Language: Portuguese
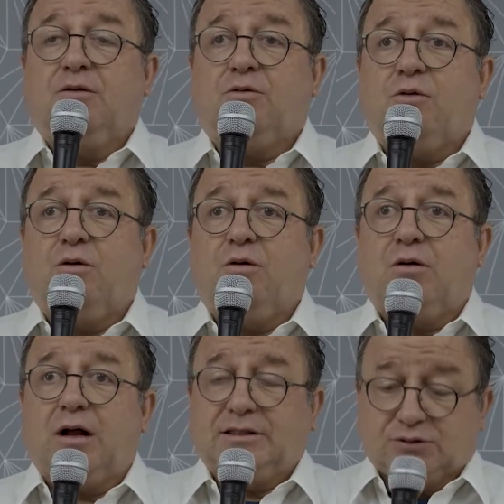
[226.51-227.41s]

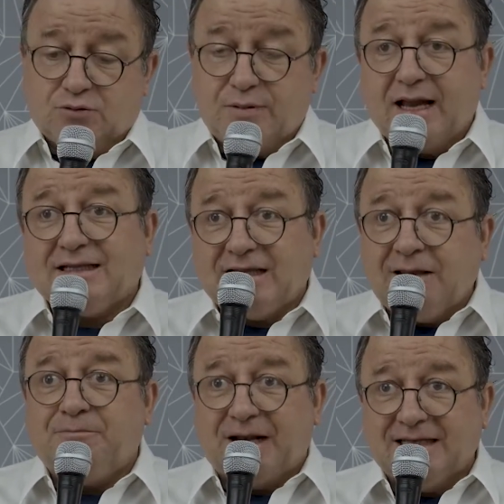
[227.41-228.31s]
com a descoberta da
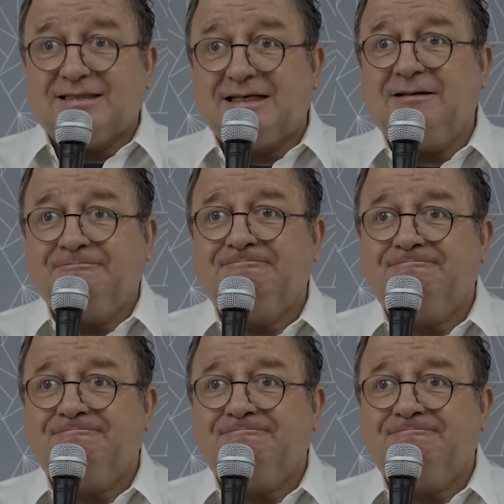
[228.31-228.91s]
imprensa.